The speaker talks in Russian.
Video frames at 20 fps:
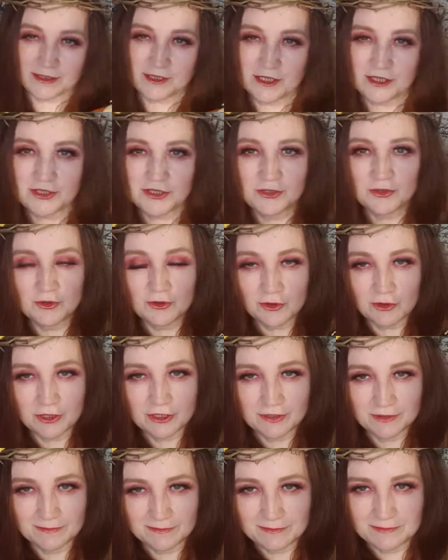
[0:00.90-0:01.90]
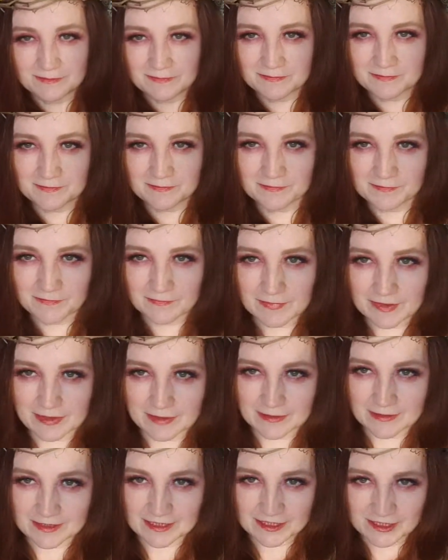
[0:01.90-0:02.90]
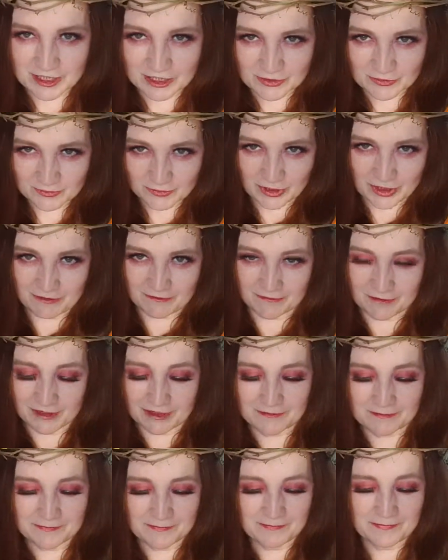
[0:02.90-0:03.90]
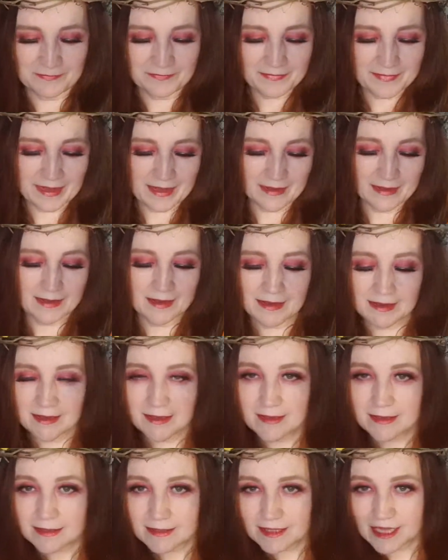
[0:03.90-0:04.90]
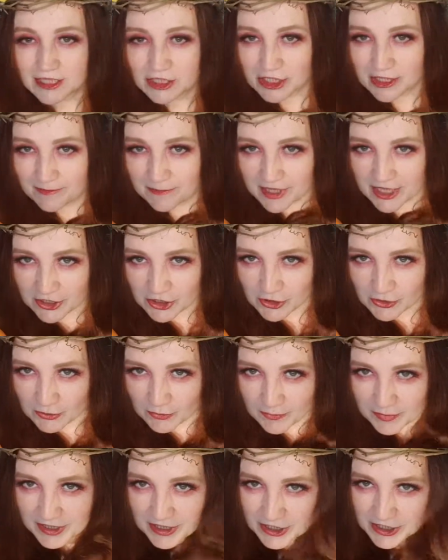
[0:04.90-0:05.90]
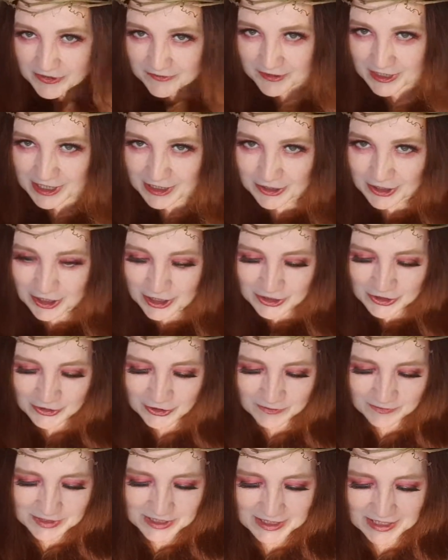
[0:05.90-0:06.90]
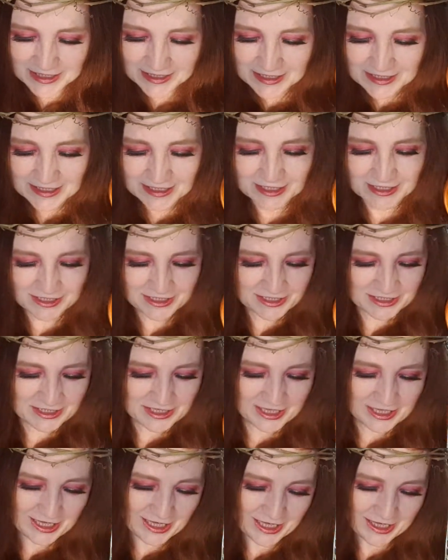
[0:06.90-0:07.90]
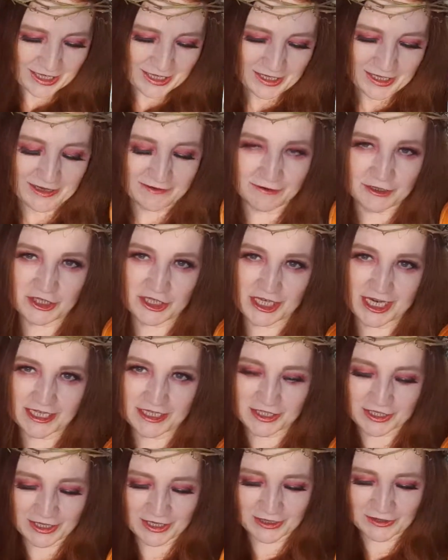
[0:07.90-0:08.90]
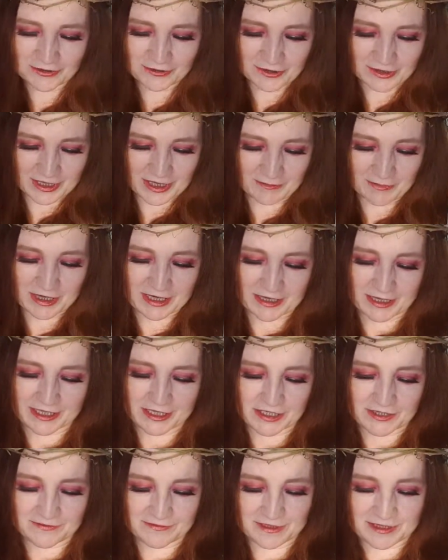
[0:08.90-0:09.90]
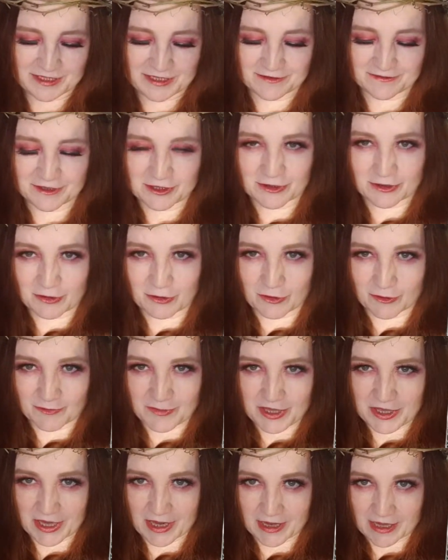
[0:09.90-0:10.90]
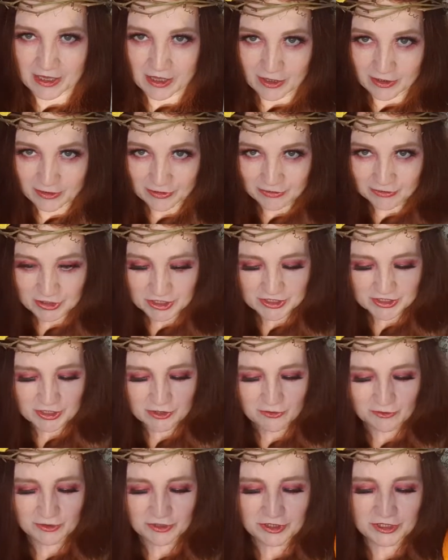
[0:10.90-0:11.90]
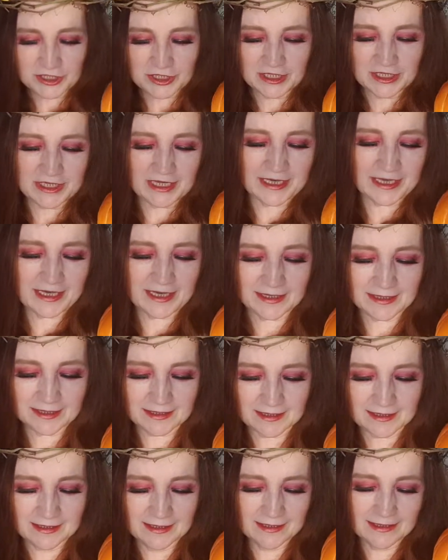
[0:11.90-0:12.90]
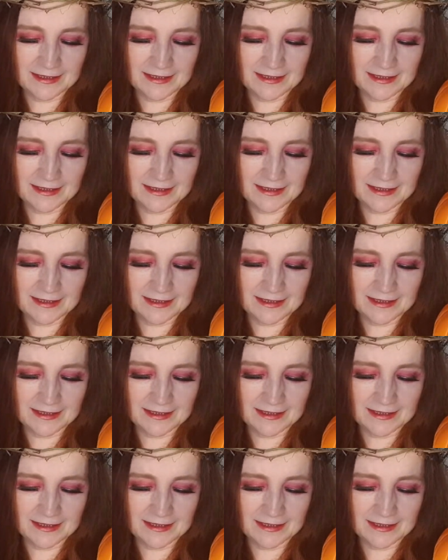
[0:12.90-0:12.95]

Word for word: несинхрон, занудливая. Наше между переживает разлом целостности. Его часть, которая оборачивается вокруг меня, уже закончила лето,